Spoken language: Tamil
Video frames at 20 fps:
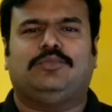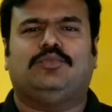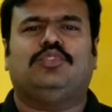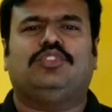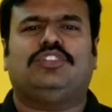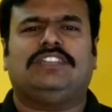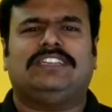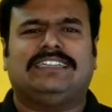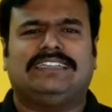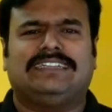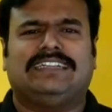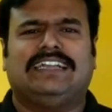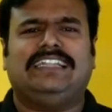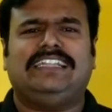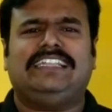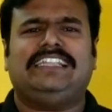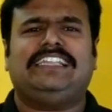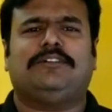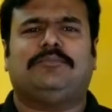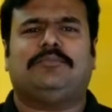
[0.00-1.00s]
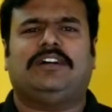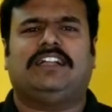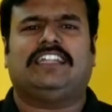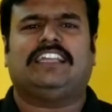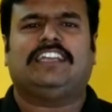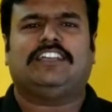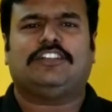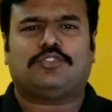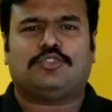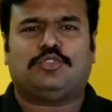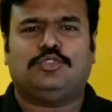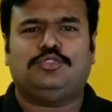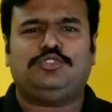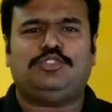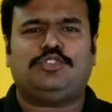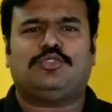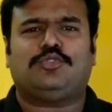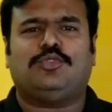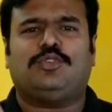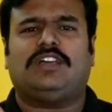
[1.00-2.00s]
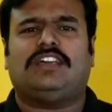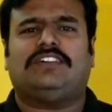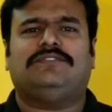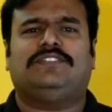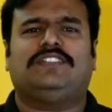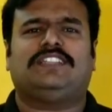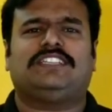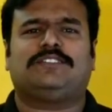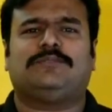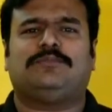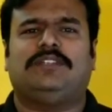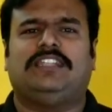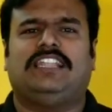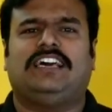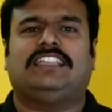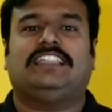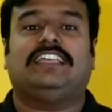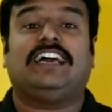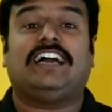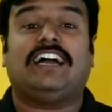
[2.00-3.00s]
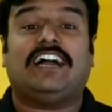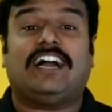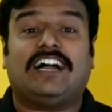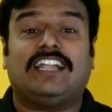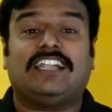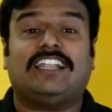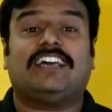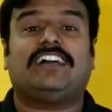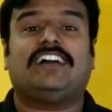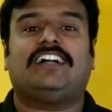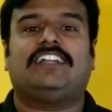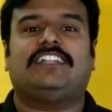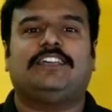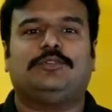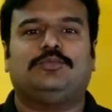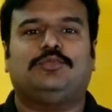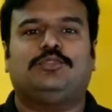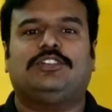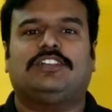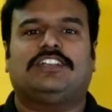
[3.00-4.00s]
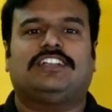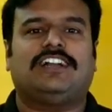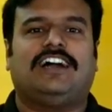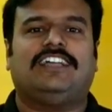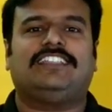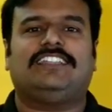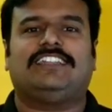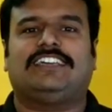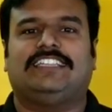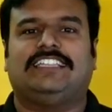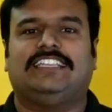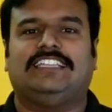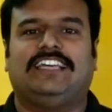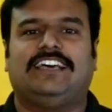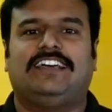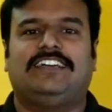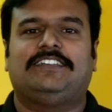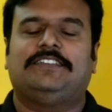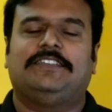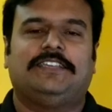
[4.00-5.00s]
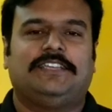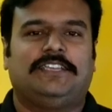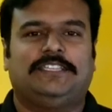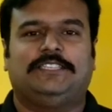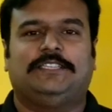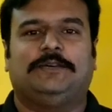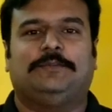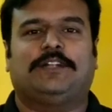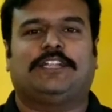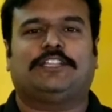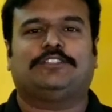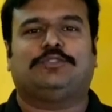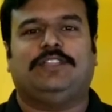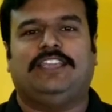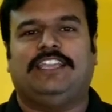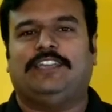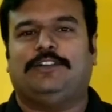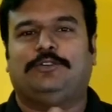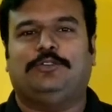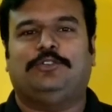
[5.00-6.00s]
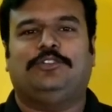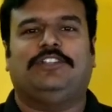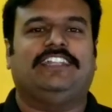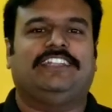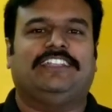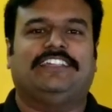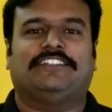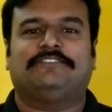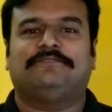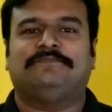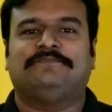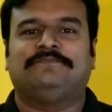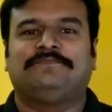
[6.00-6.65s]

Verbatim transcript: ஒரு கண்ணியமான கொஞ்சம் கூட விரசம் இல்லாத அழகான ஒரு காதல் கதை தான் இந்த படத்துடைய ஒன்லைனர்